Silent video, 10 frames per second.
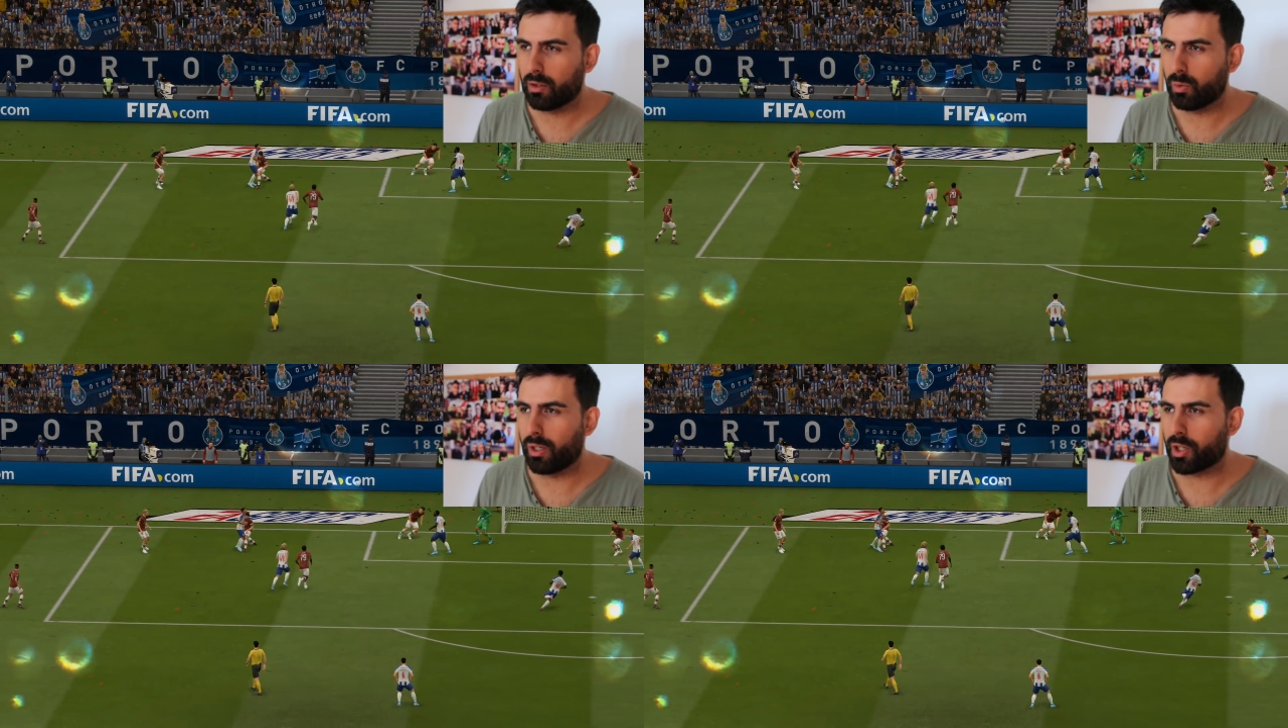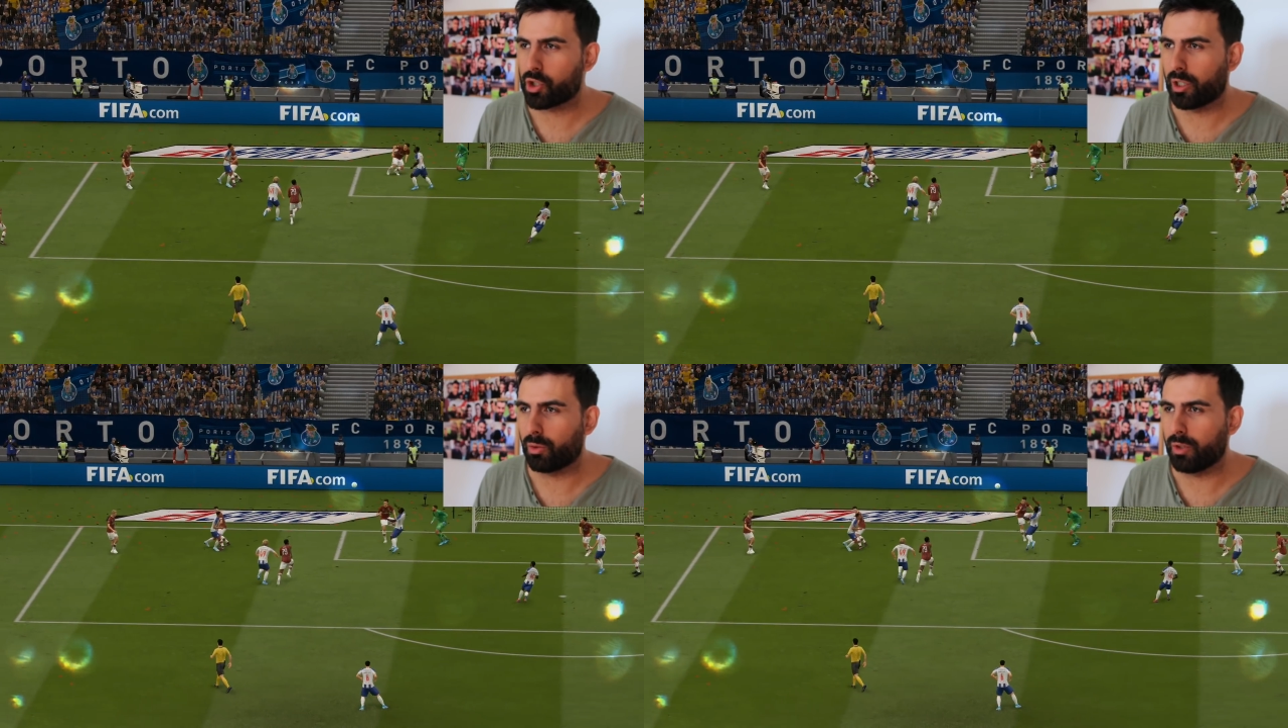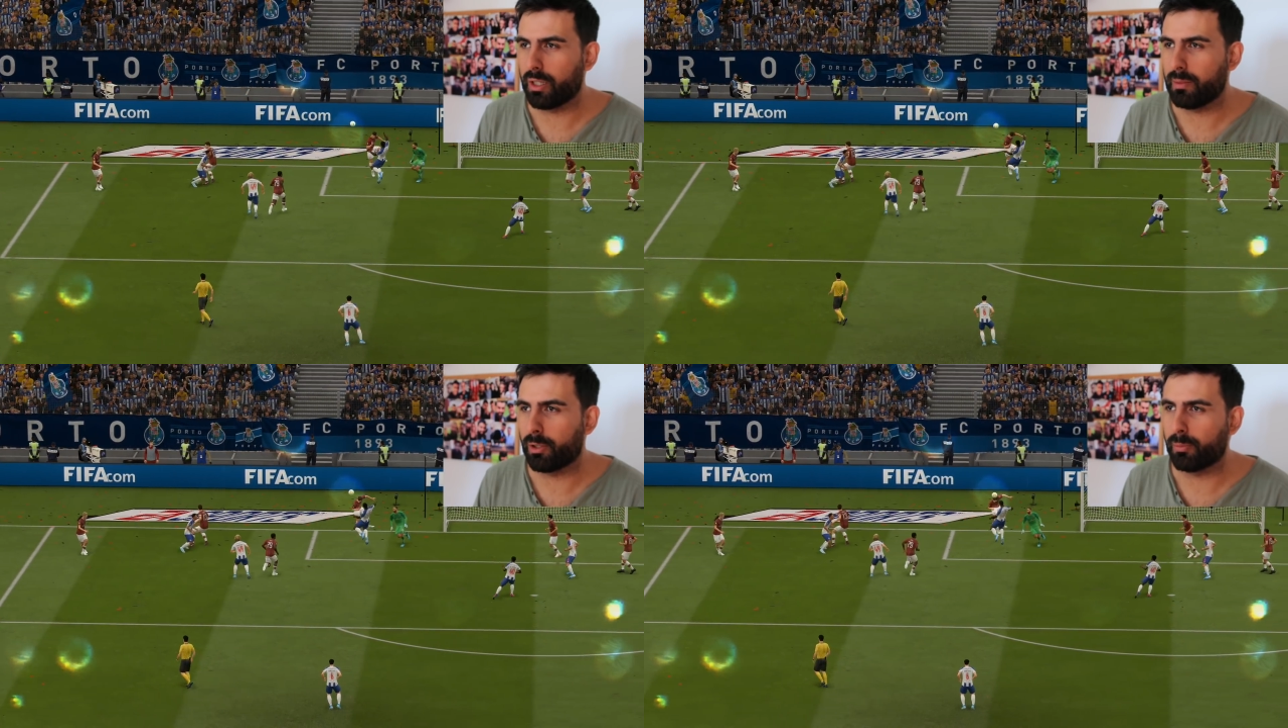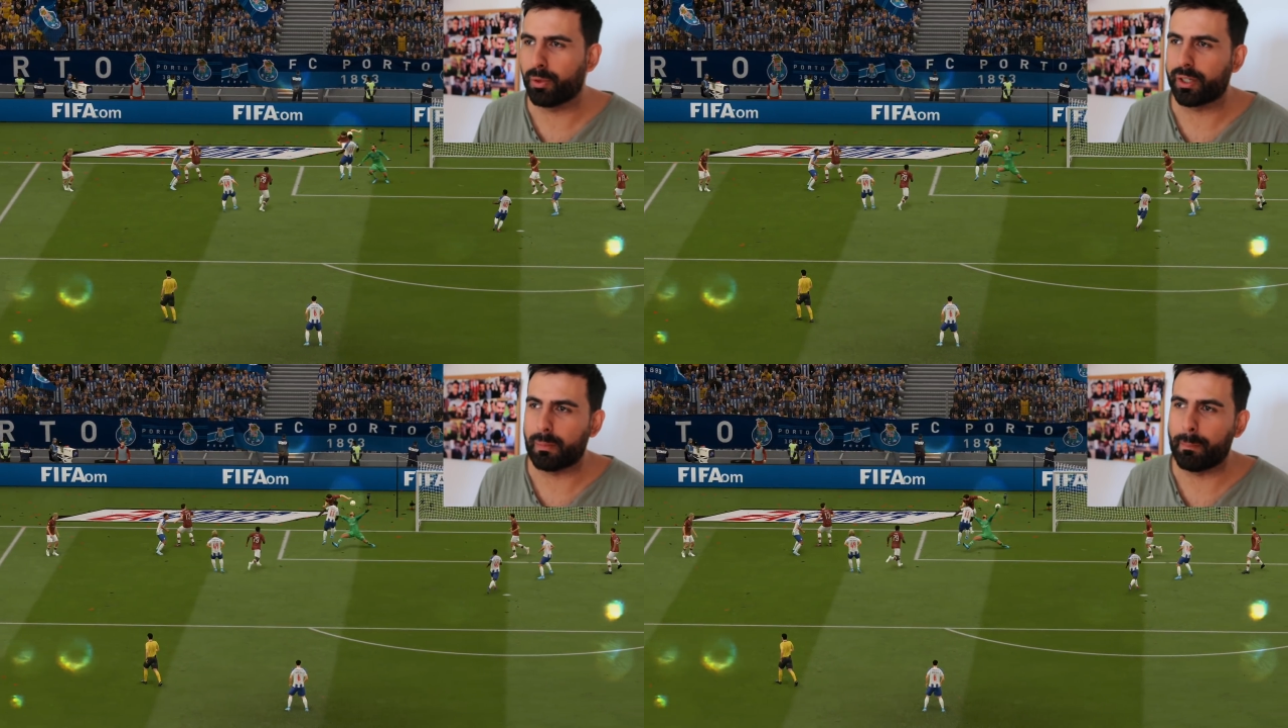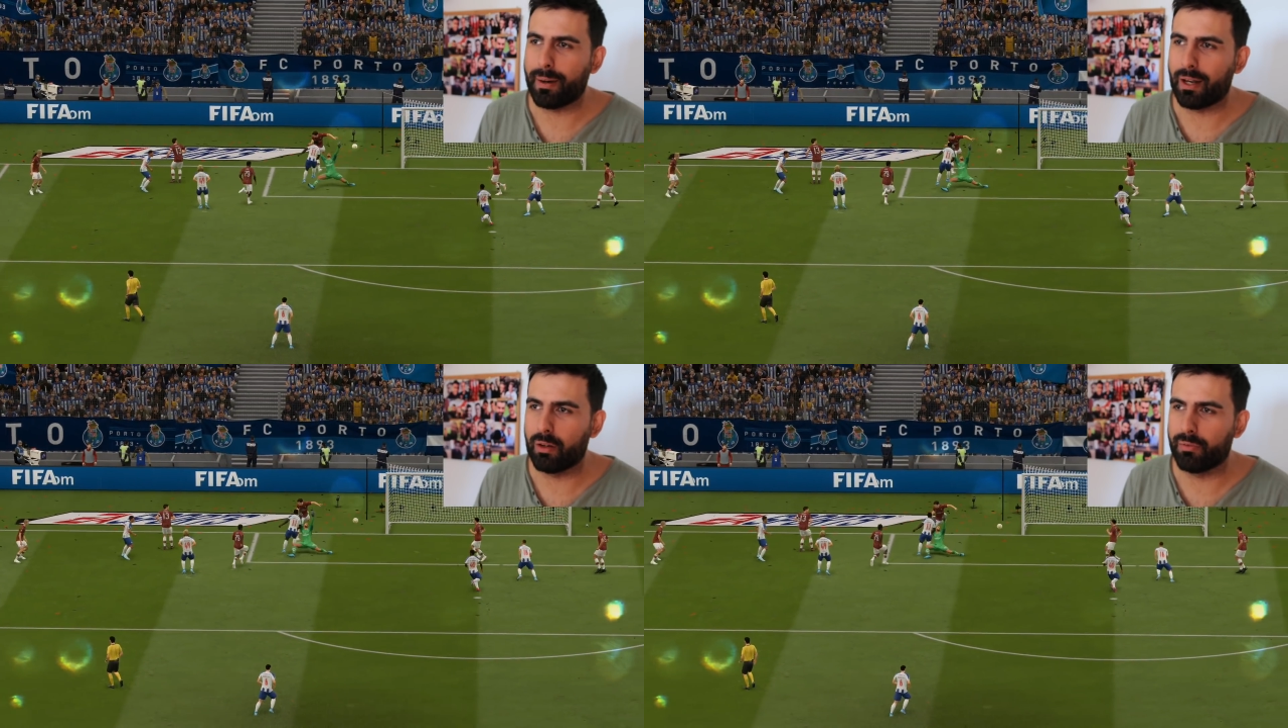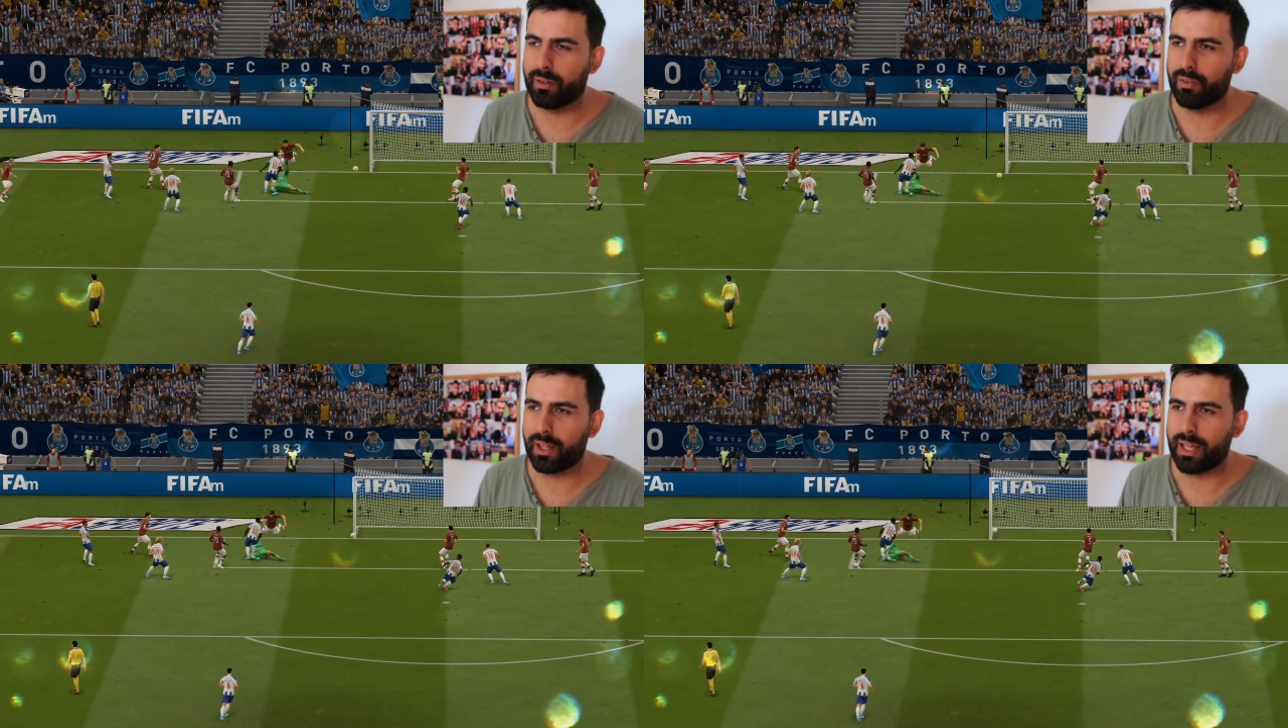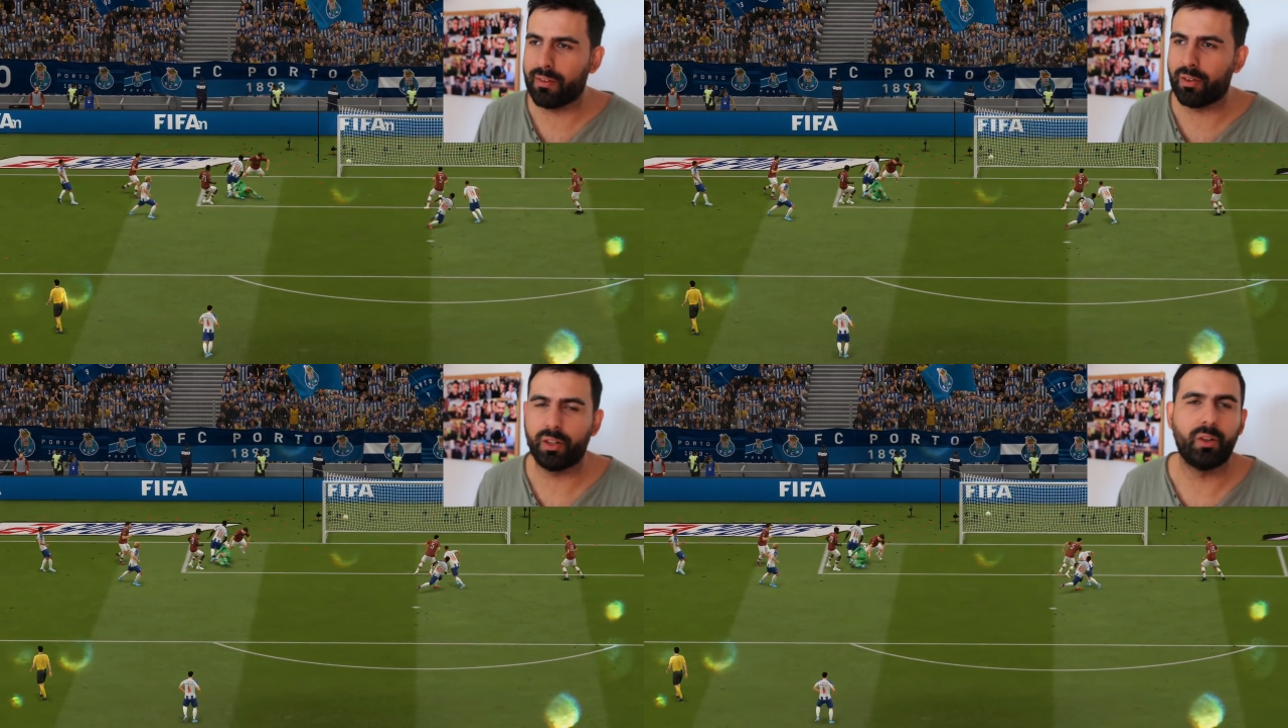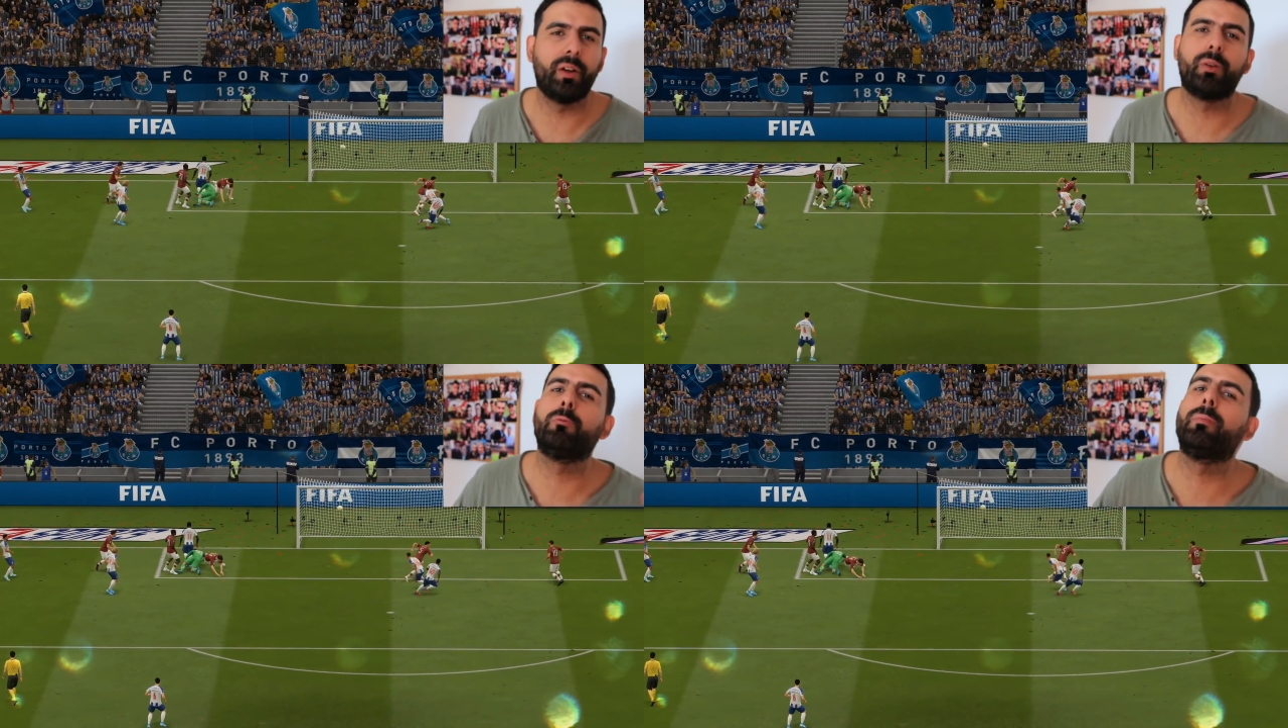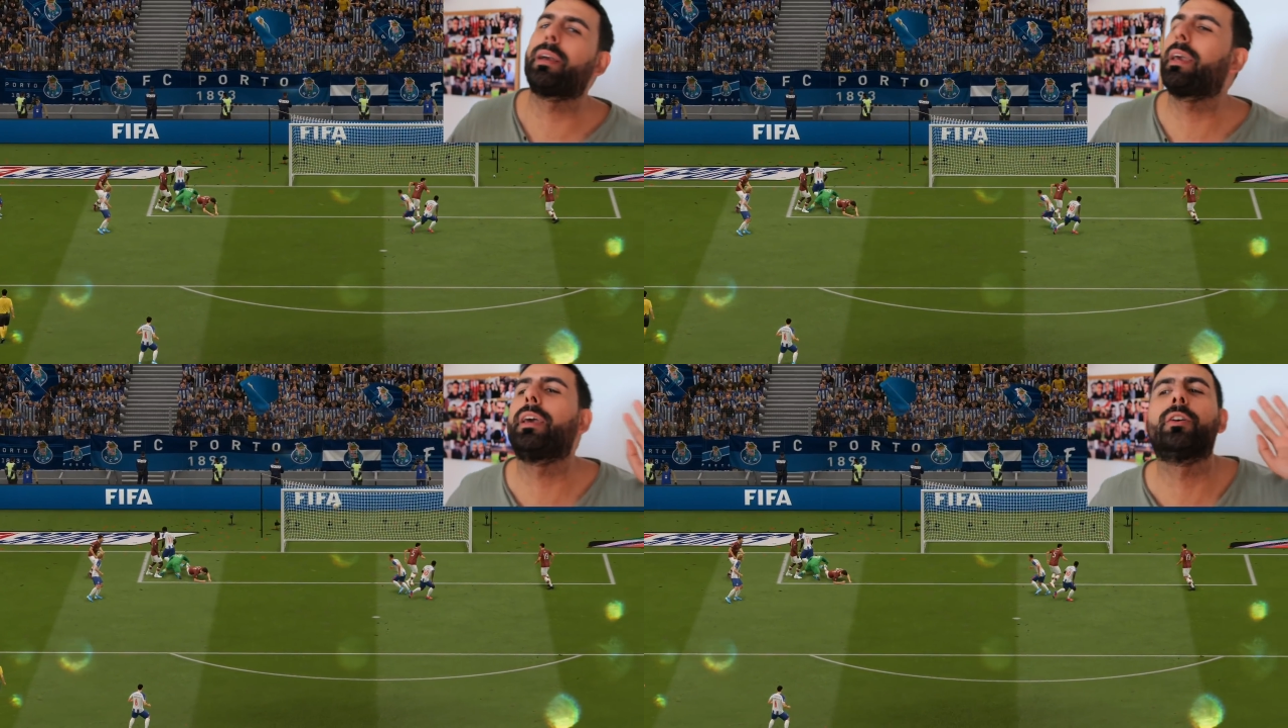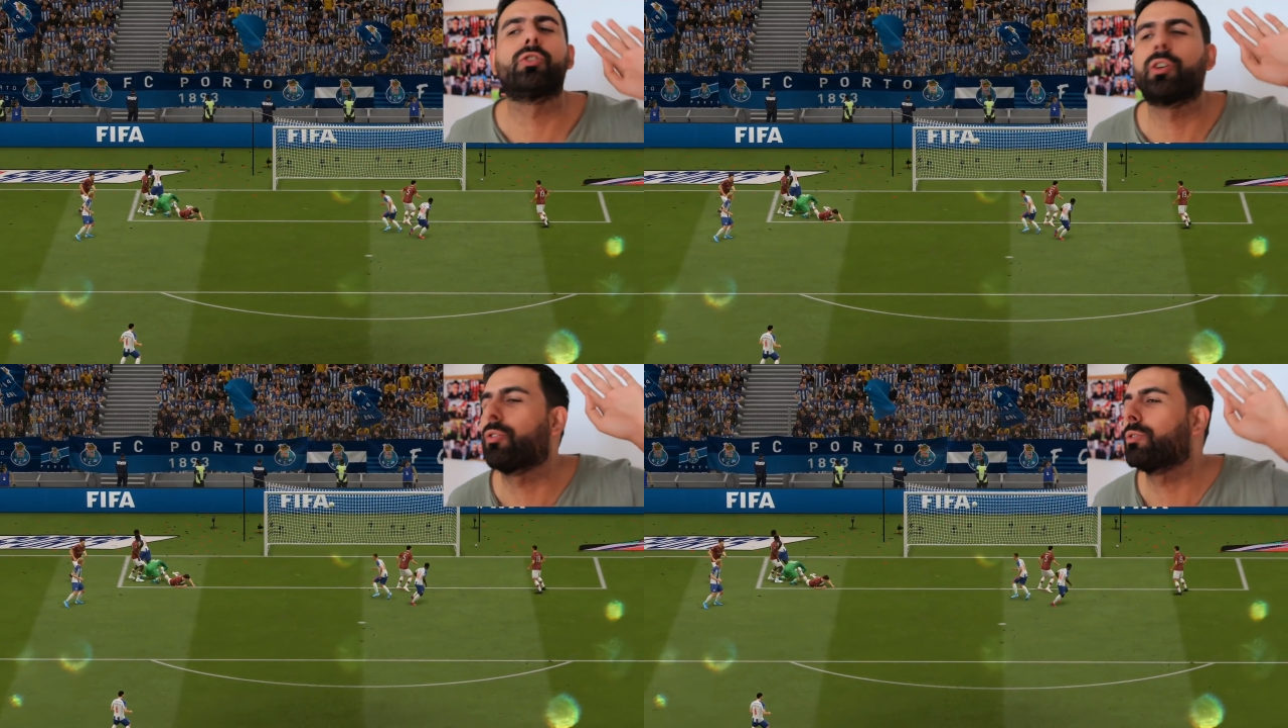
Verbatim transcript: Lui lasciato libero, poi il rimpallo favorevole, Donnarumma che esce